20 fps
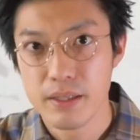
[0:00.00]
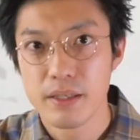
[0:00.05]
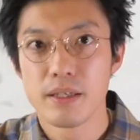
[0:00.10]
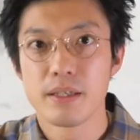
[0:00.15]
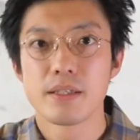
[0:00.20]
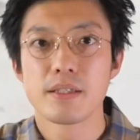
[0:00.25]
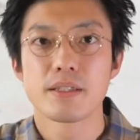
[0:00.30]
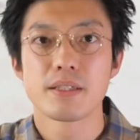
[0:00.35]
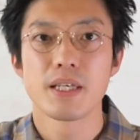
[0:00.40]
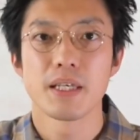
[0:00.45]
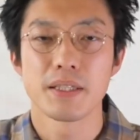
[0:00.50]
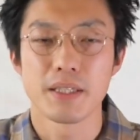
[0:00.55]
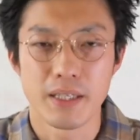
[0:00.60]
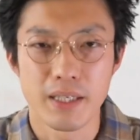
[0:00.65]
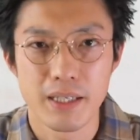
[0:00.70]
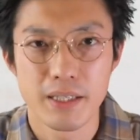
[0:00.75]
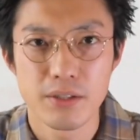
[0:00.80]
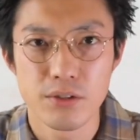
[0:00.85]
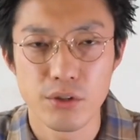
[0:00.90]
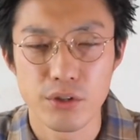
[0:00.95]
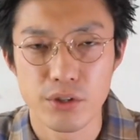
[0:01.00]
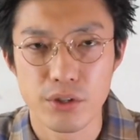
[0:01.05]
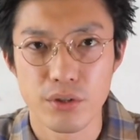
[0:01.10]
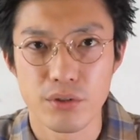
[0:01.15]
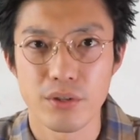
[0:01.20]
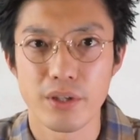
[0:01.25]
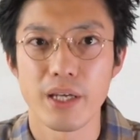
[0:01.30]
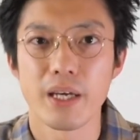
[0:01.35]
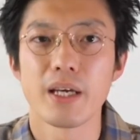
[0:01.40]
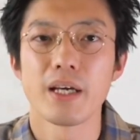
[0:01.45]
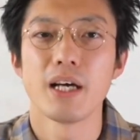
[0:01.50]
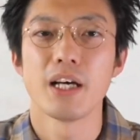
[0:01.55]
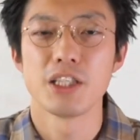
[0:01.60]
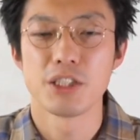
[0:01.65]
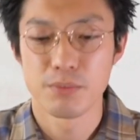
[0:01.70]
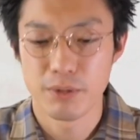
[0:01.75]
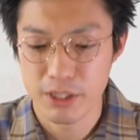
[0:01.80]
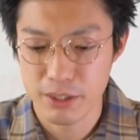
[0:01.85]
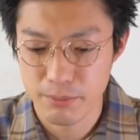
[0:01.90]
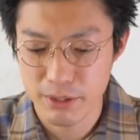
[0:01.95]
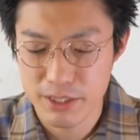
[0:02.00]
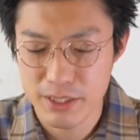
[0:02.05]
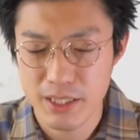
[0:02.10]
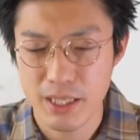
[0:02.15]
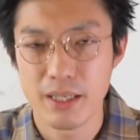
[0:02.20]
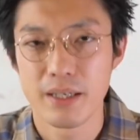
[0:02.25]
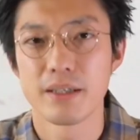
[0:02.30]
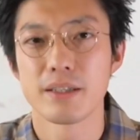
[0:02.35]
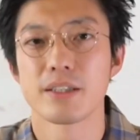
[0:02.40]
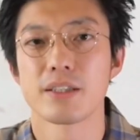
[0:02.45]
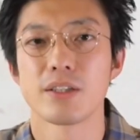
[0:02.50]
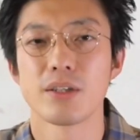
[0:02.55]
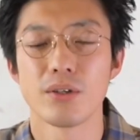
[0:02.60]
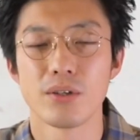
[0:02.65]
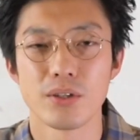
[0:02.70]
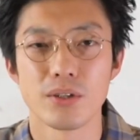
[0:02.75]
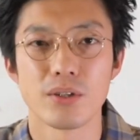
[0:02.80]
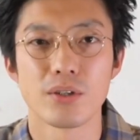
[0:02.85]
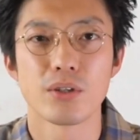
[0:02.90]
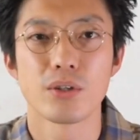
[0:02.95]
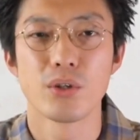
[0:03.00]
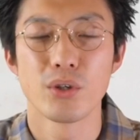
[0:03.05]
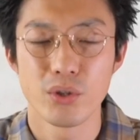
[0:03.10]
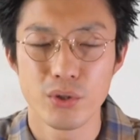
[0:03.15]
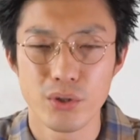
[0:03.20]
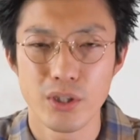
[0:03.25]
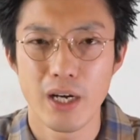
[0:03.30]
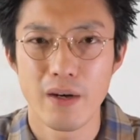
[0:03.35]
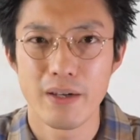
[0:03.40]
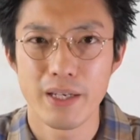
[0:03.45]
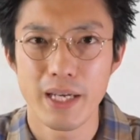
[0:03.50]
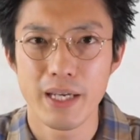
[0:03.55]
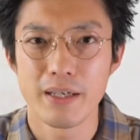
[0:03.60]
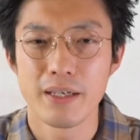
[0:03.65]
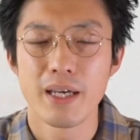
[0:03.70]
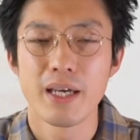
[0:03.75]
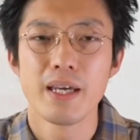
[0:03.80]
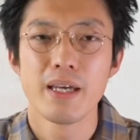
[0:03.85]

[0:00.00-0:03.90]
さてね、ということで始まりました今日のこの動画はね、